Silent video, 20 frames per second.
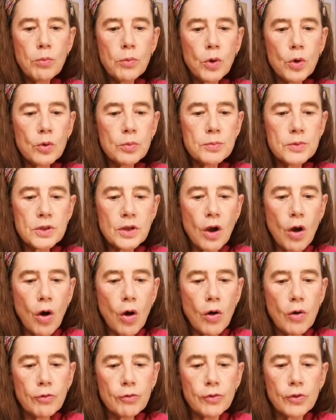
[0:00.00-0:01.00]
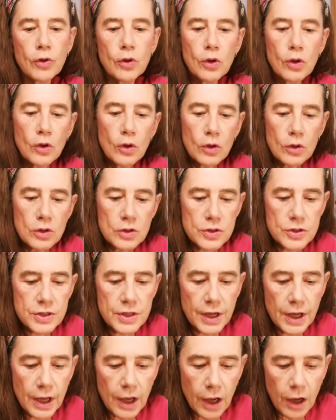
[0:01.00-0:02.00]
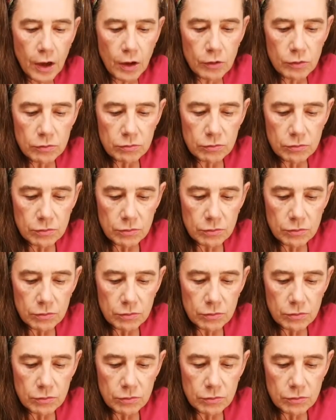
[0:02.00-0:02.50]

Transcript: obendrauf, sehr